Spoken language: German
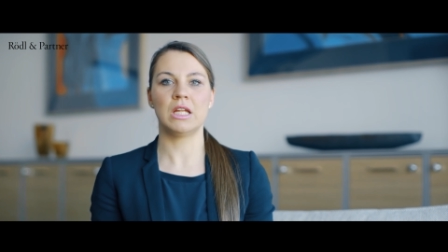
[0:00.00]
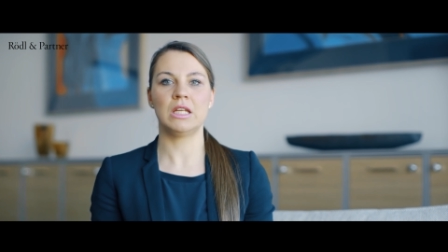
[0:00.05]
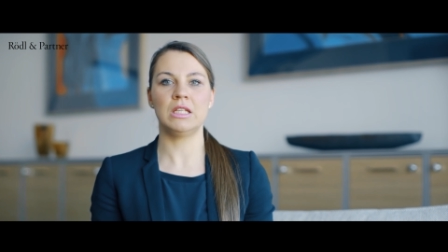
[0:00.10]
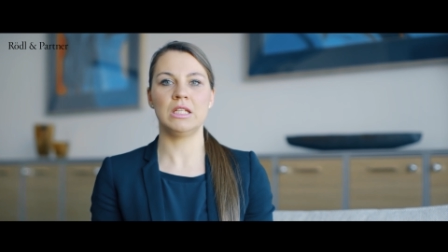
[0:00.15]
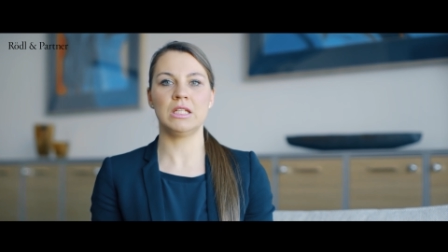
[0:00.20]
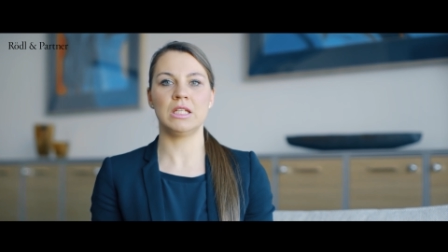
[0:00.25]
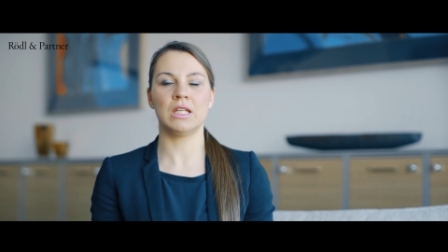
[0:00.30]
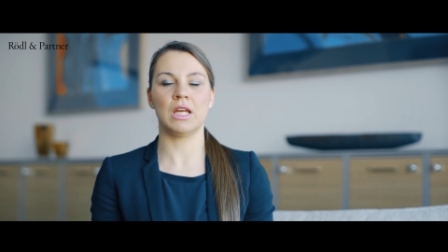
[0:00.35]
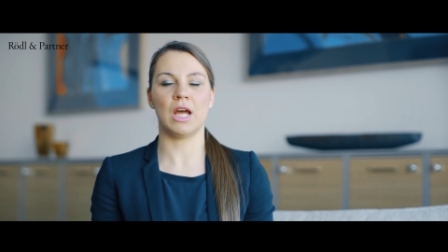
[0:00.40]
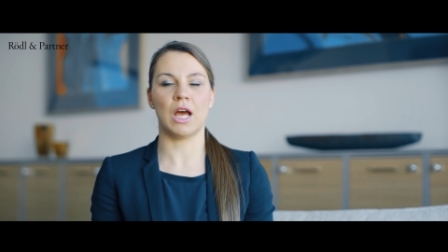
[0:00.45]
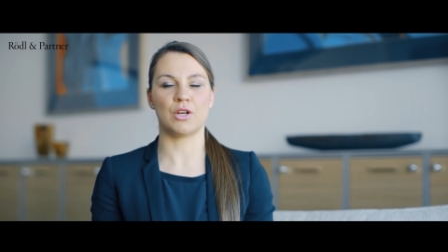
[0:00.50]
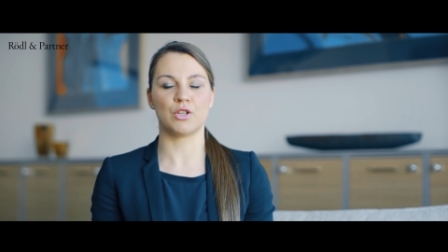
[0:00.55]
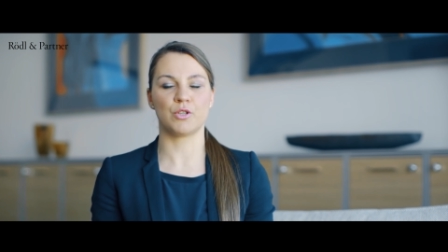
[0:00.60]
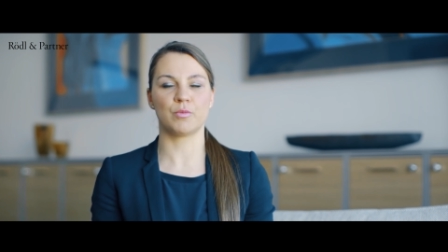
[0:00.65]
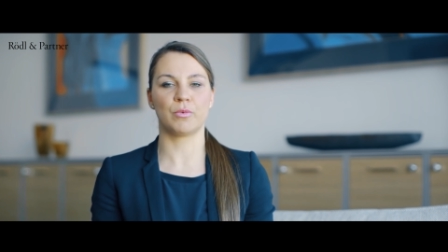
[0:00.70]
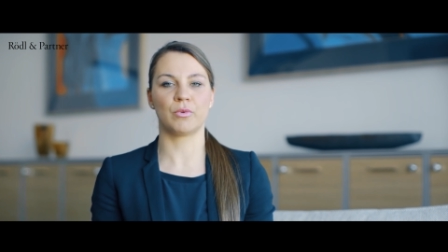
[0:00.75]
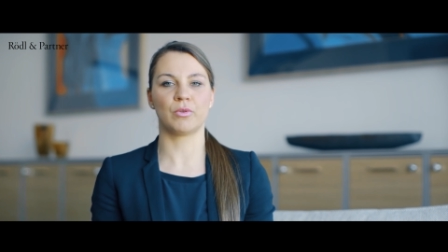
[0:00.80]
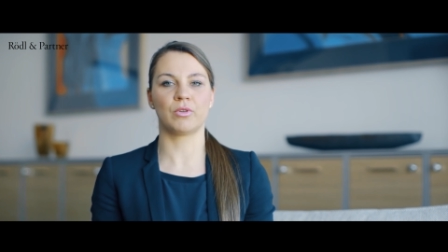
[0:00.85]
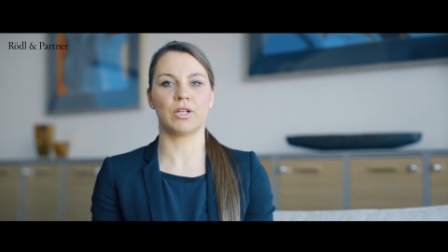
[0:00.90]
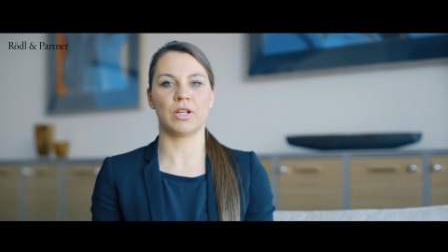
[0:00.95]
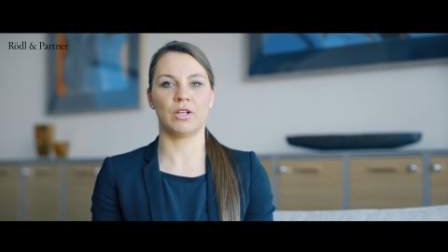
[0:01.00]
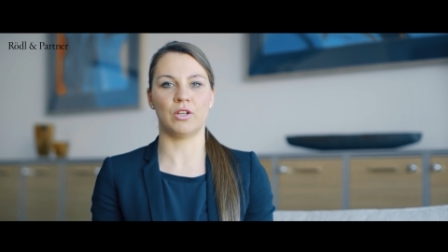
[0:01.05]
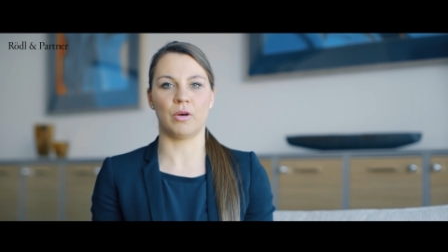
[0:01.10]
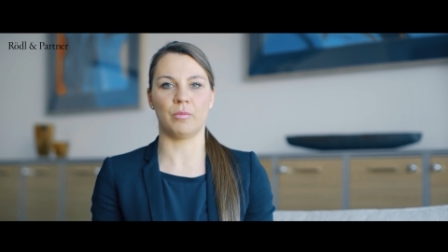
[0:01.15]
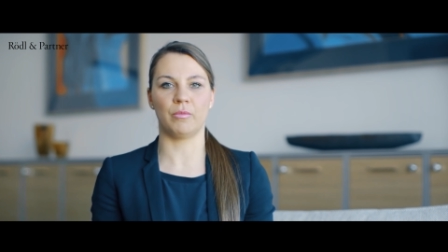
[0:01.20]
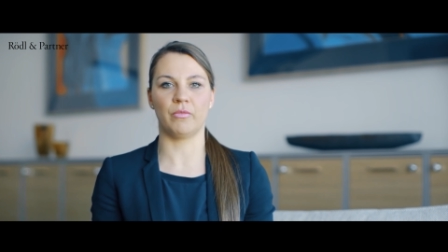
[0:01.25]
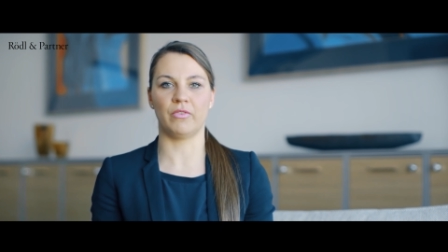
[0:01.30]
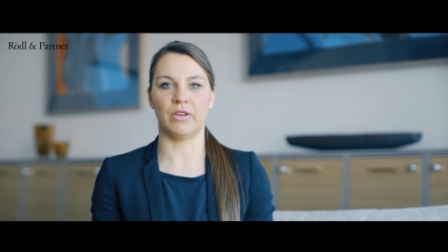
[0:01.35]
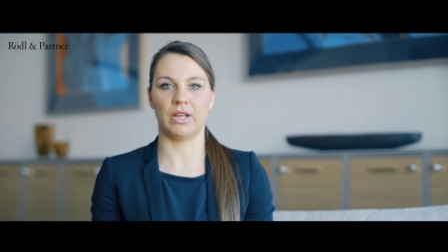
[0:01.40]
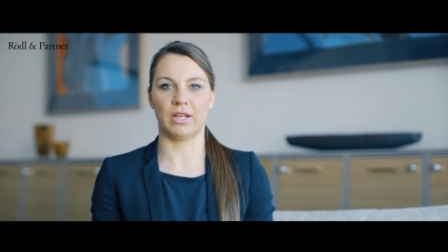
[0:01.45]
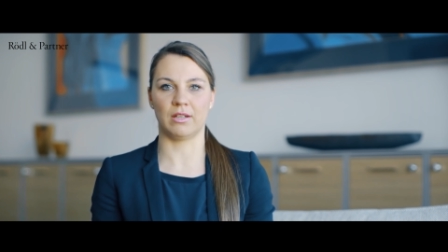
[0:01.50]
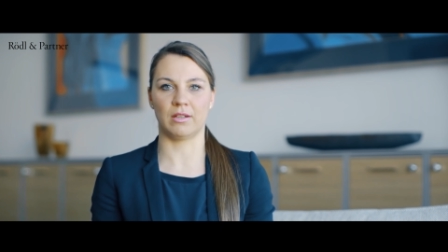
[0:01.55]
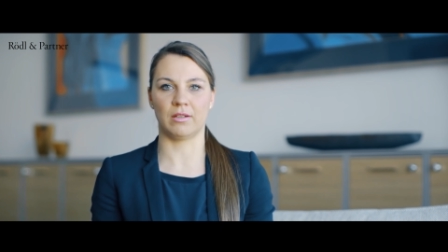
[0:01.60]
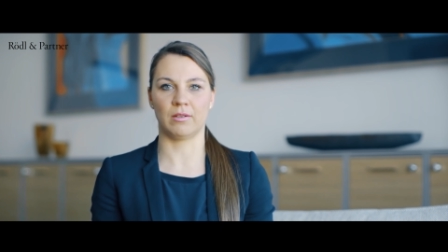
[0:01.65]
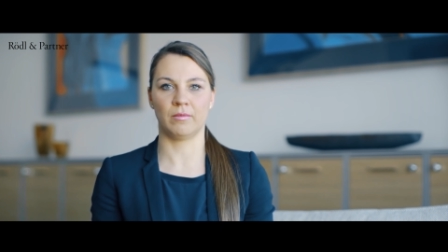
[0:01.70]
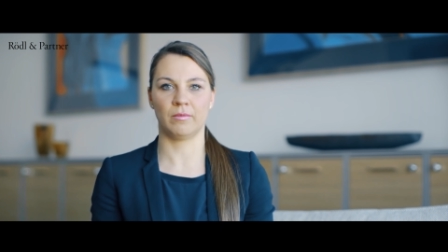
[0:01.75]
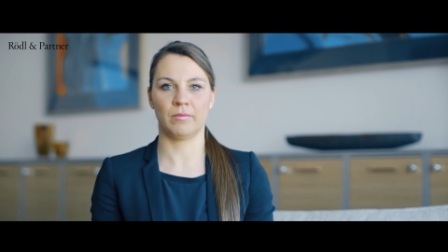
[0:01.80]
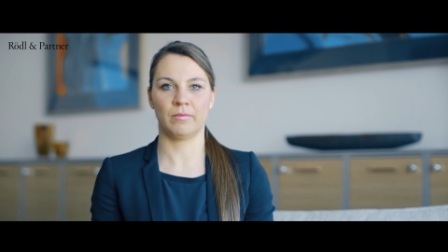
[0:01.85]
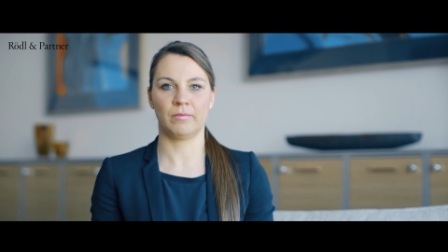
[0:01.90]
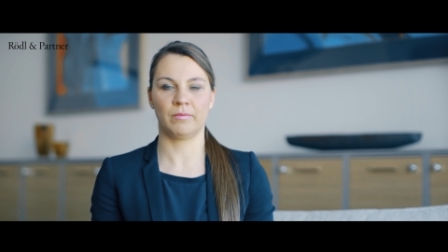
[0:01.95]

nicht in Anspruch genommen werden.